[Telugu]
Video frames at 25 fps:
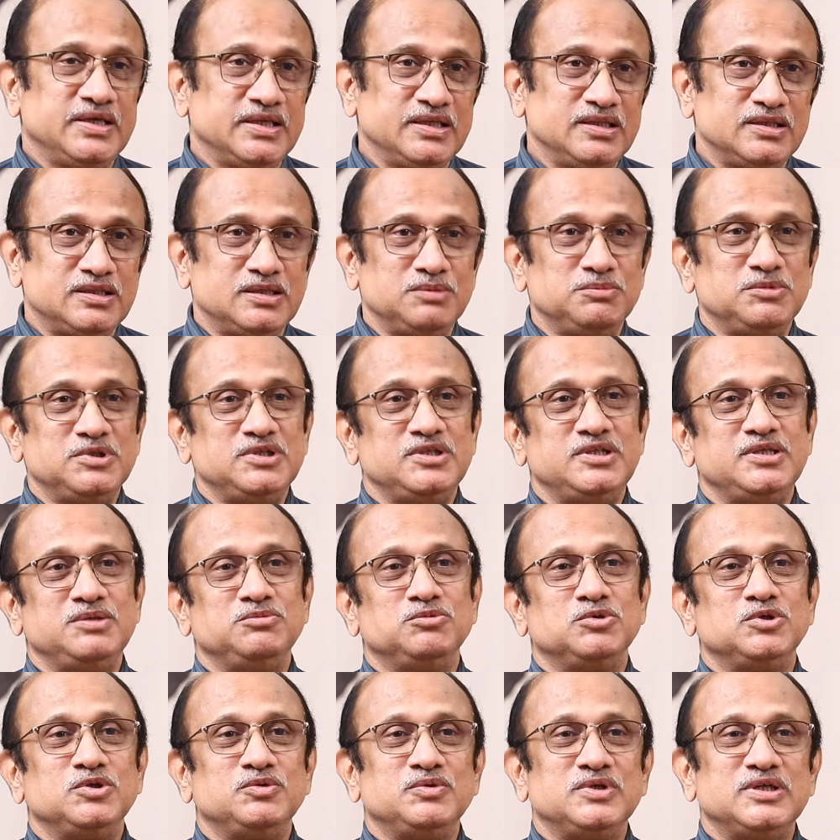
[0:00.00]
ఎంతమంది
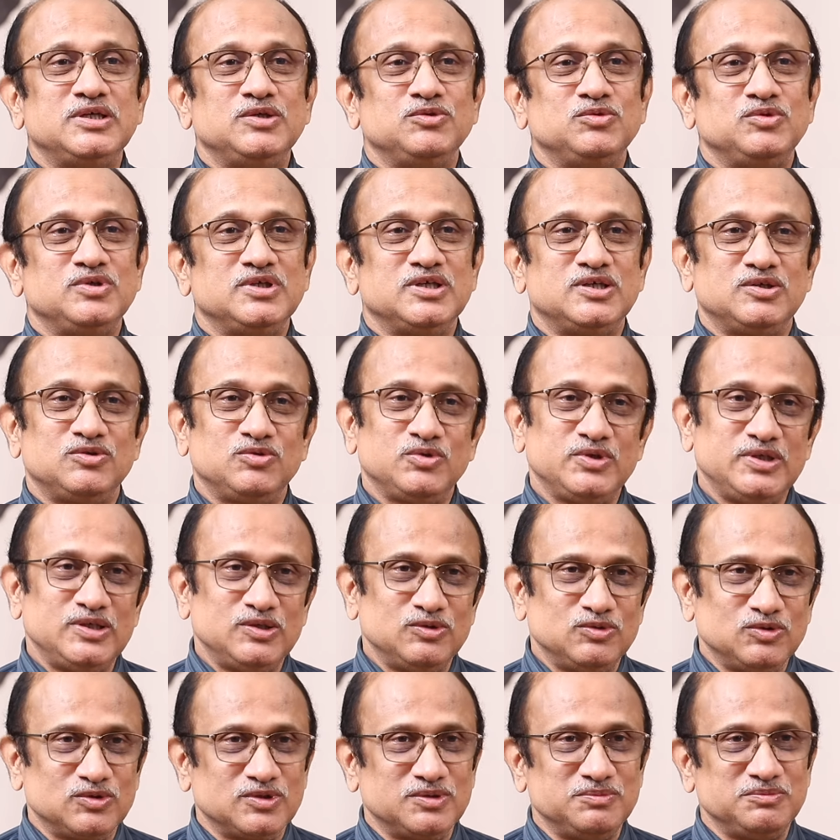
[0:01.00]
మగవాళ్ళు ఉన్నారో ఈ
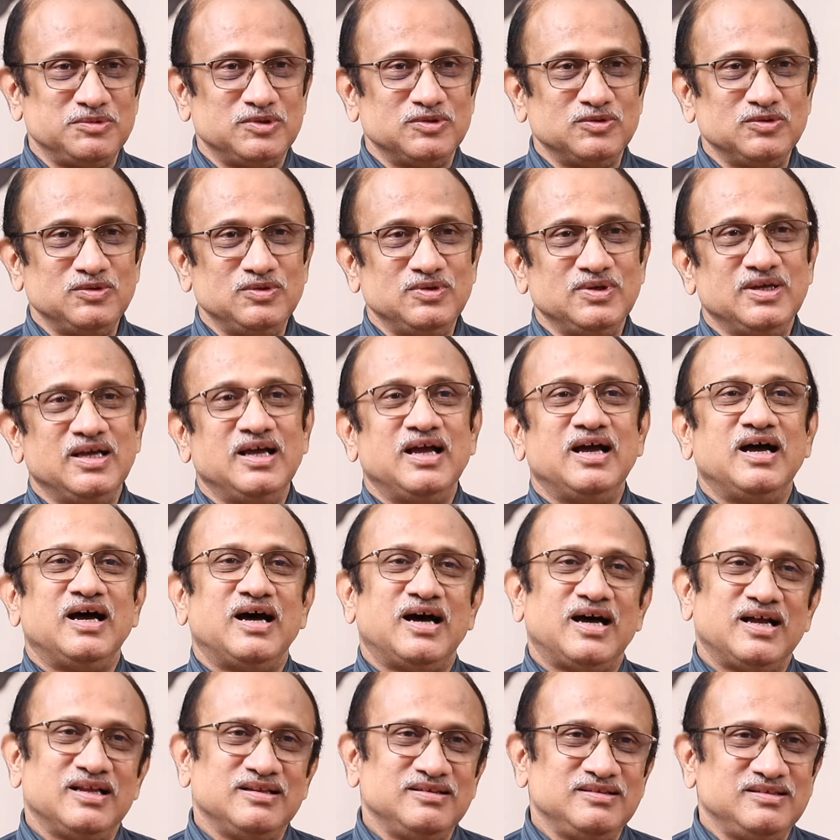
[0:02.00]
లోకంలో
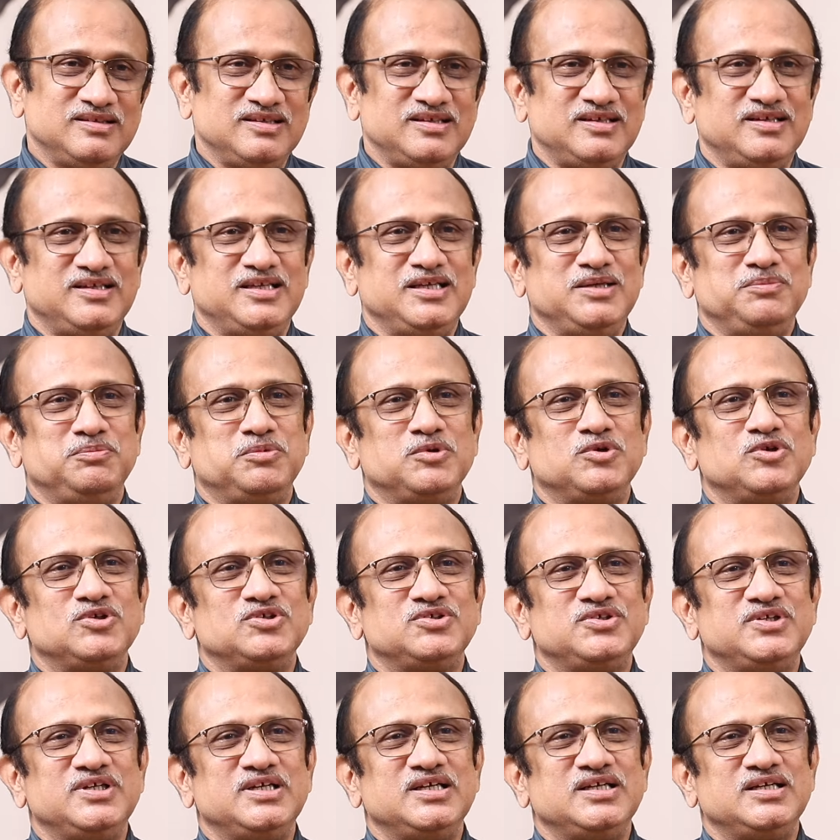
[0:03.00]
అందరికీ
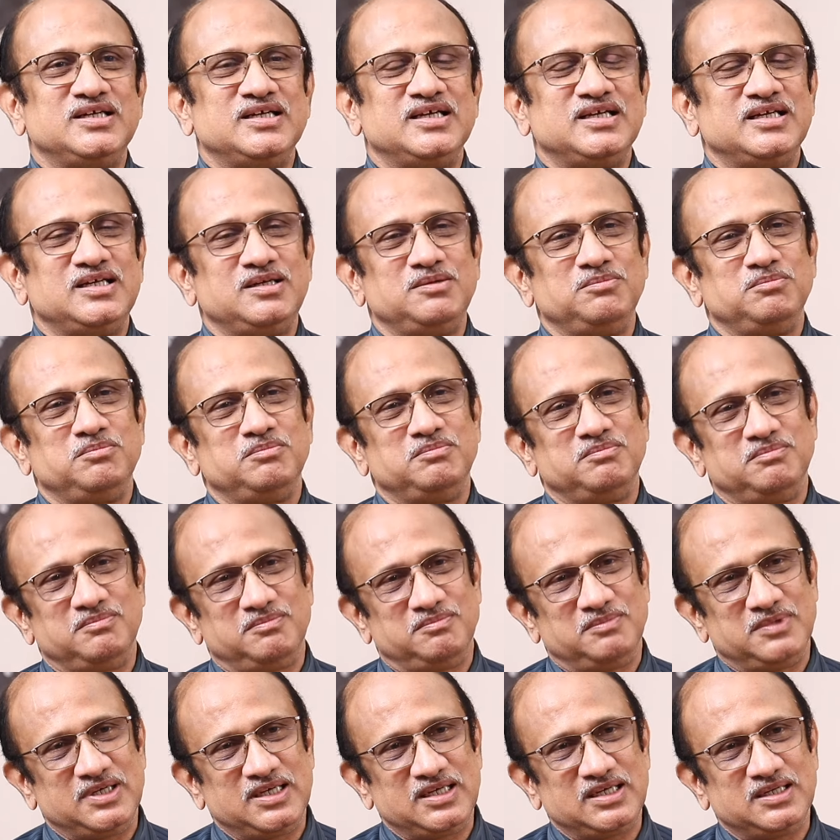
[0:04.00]
ప్రోస్టేట్ గ్లాండ్
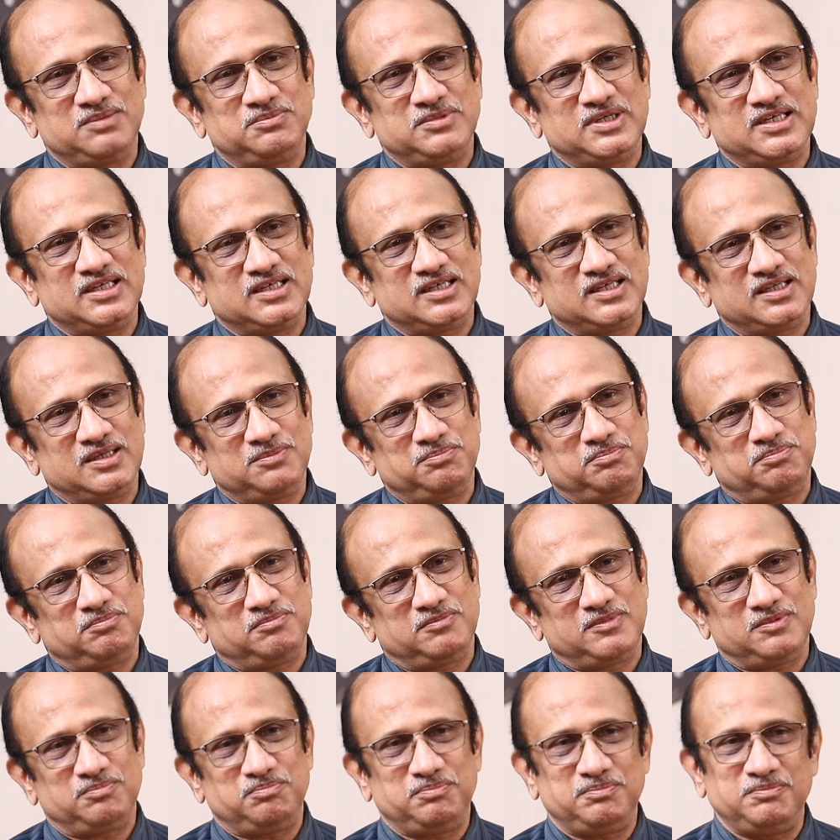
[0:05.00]
మెల్లమెల్లగా
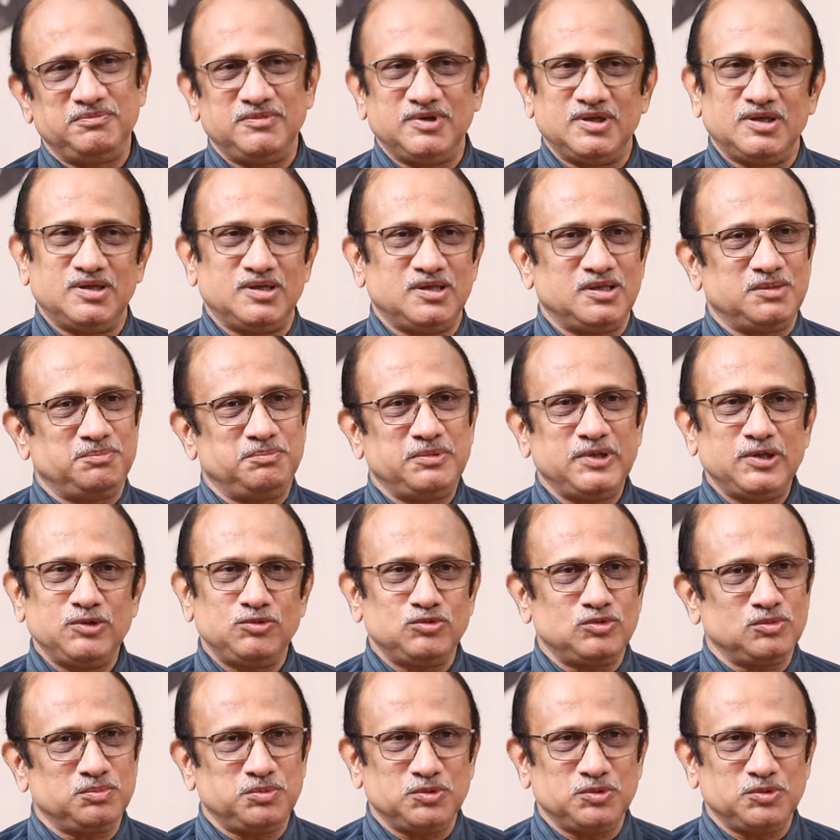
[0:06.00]
పెరుగుతూ